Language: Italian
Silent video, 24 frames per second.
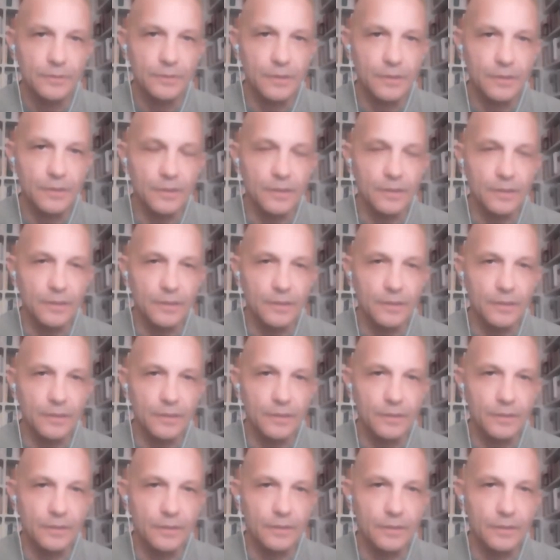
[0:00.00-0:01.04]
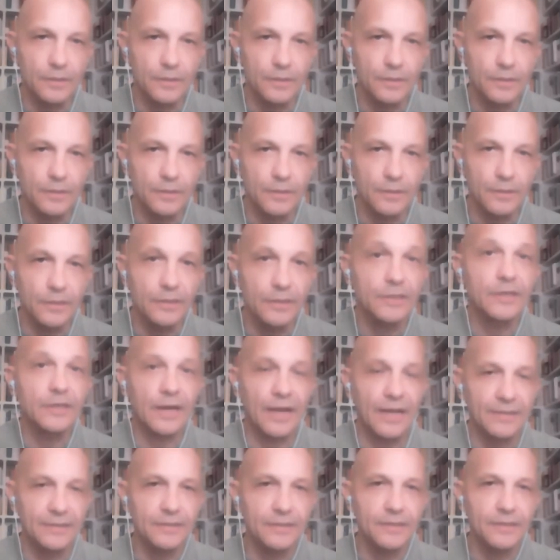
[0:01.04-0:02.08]
Eh, il,
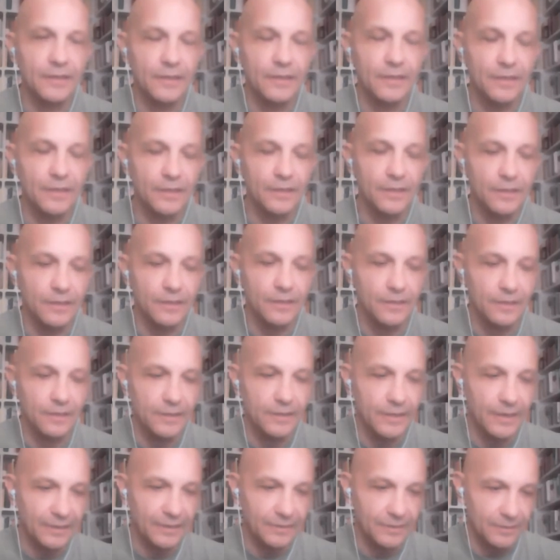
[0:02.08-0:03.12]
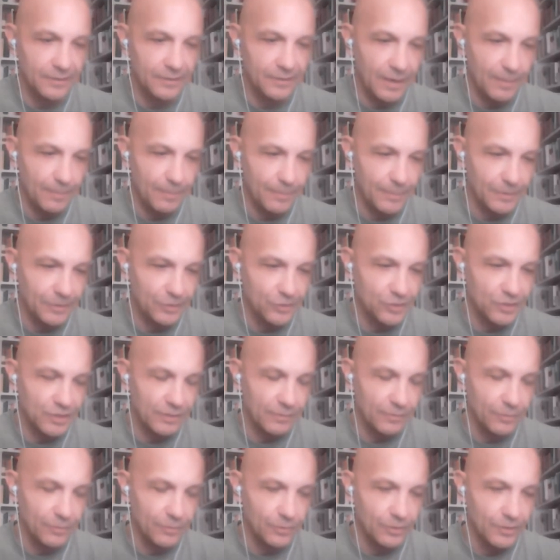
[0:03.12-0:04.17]
grande, il grande dramma,
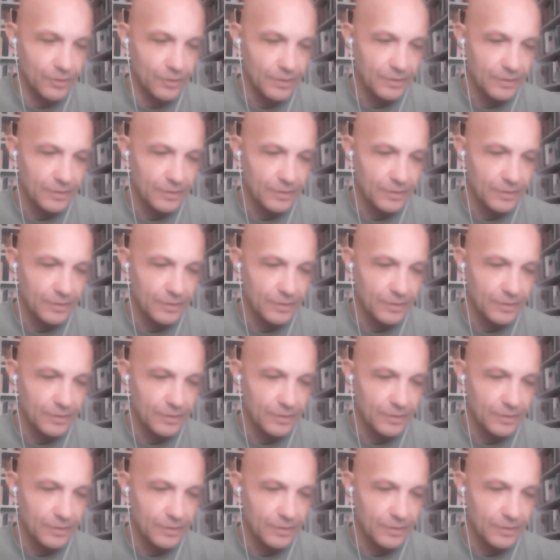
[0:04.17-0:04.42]
dicevo,